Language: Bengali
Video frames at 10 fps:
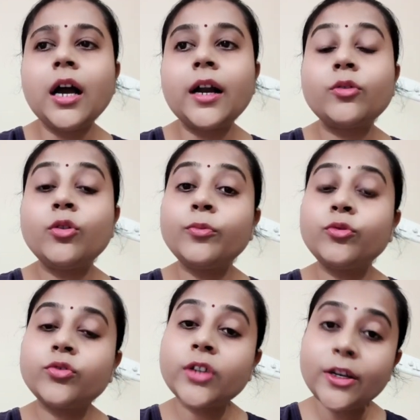আর খুব
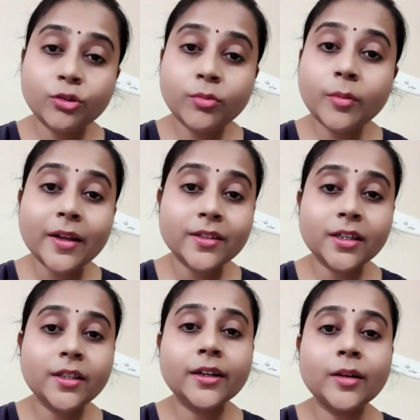সেই সময়
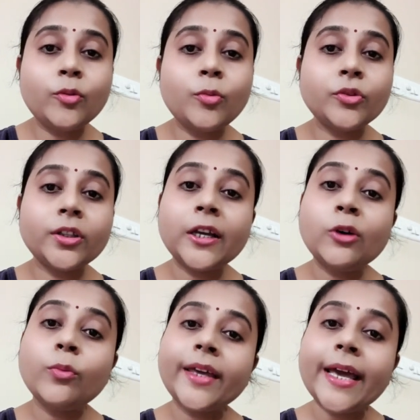বাচ্চাদের একটা প্রবণতা থাকে
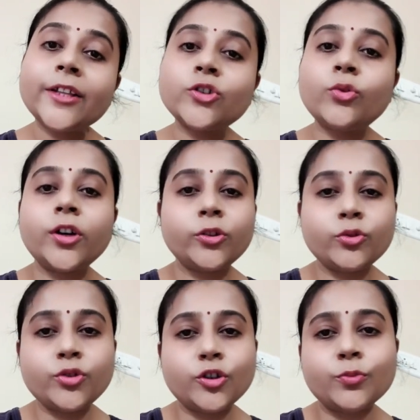খুব ক্যাচ করে নিত
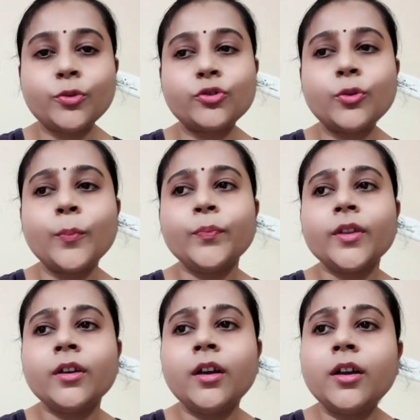জিনিসপত্র
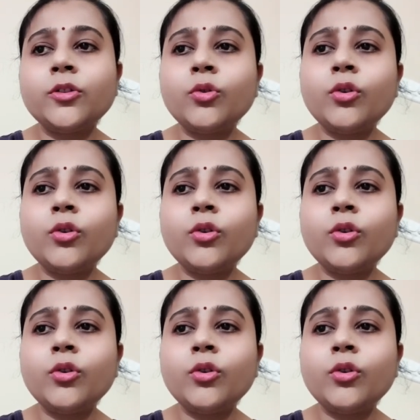তো